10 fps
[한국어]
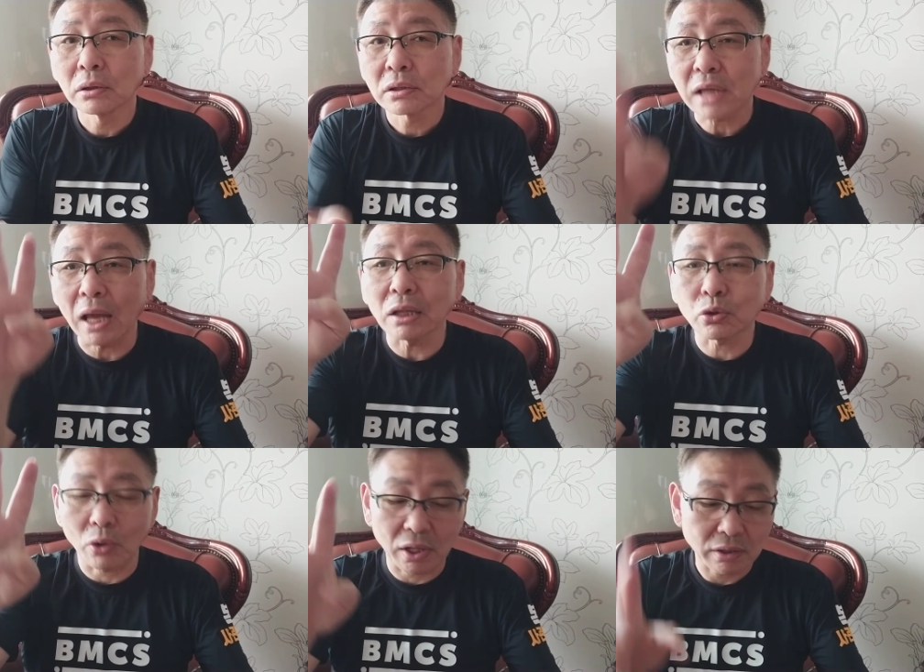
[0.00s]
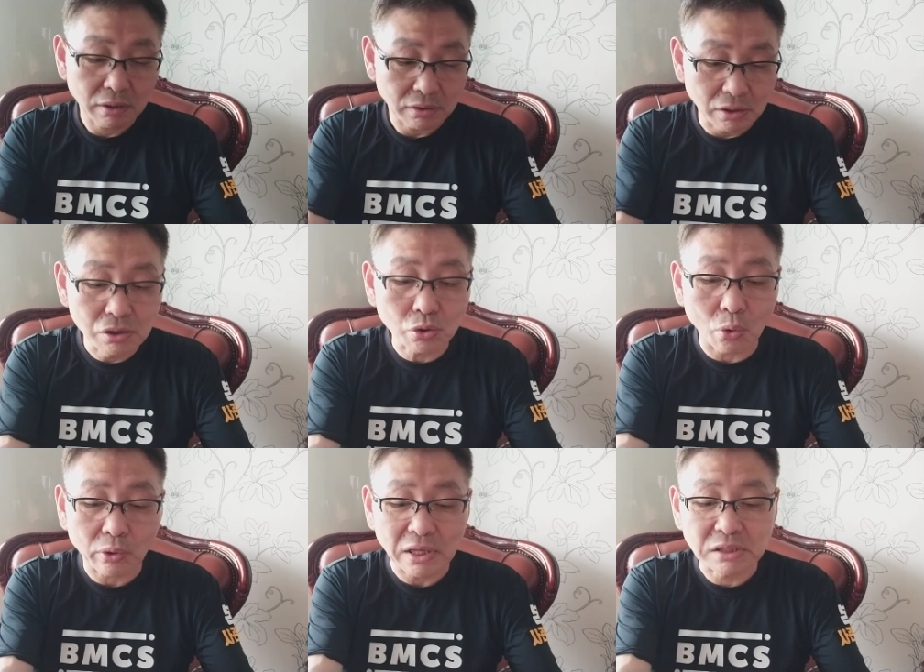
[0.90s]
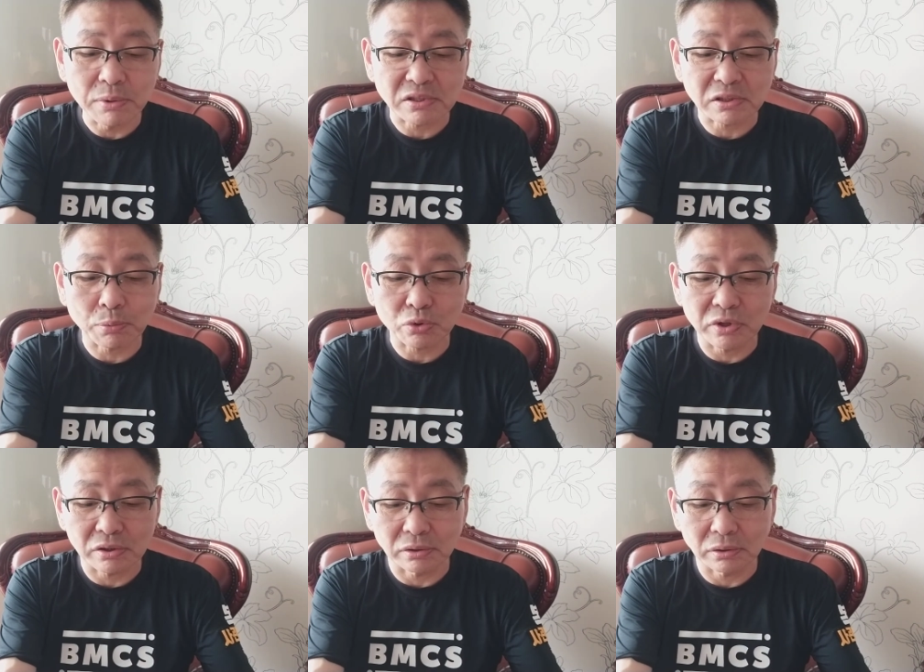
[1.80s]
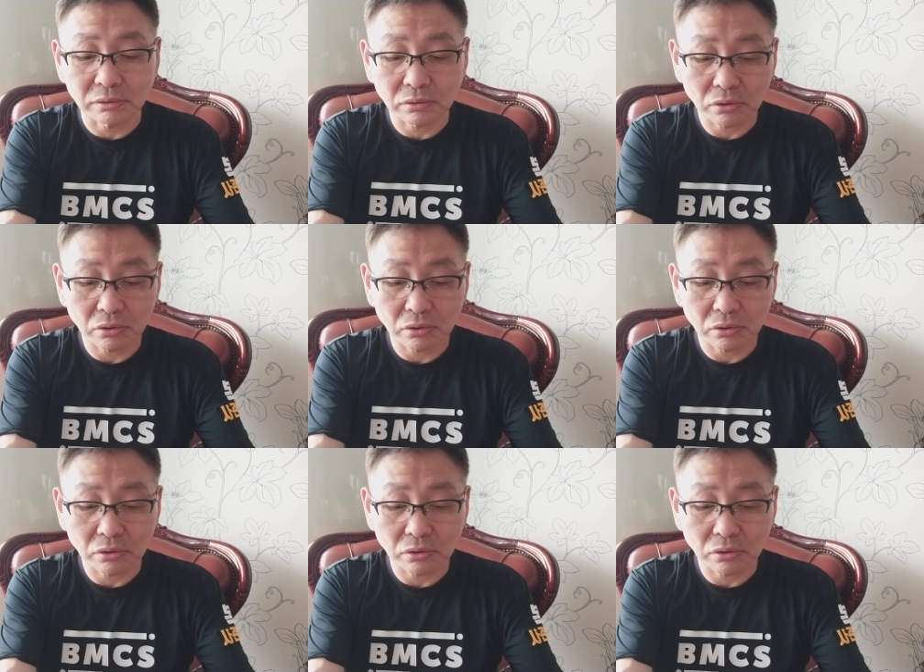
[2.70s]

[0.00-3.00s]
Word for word: 4일 동안 연속 SBS 스포츠에서